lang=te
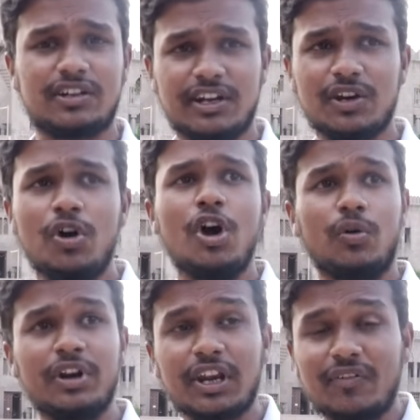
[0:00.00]
టికెట్
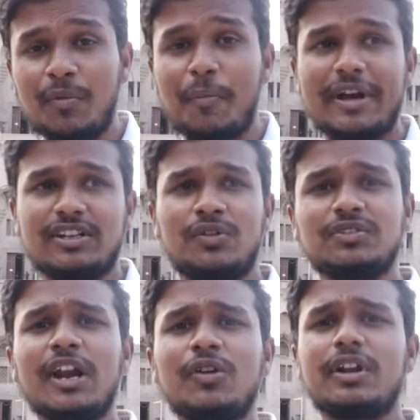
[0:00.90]
కొన్ని ఇరవై ముప్పై
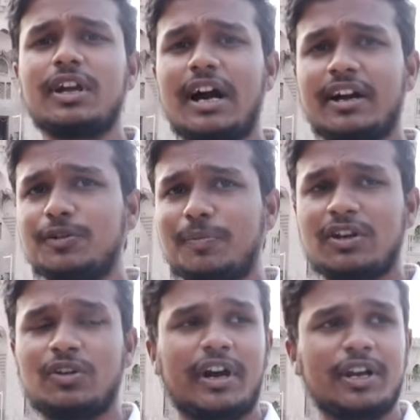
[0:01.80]
సంవత్సరాల నుండి కాంగ్రెస్
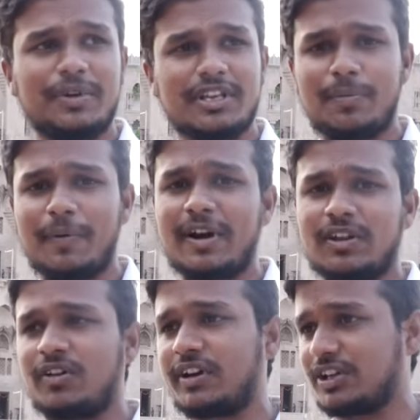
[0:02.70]
పార్టీలో కానీ బీజేపీ
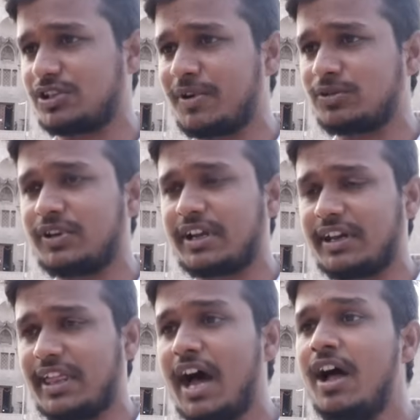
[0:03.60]
పార్టీలో కానీ కష్టపడుతున్నారు
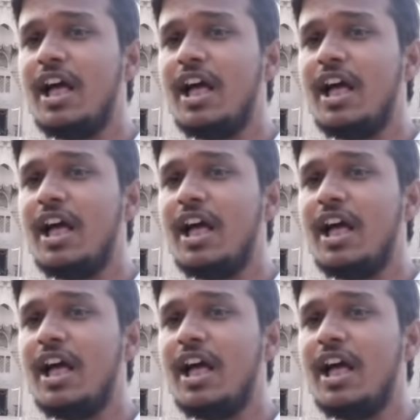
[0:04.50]
కదా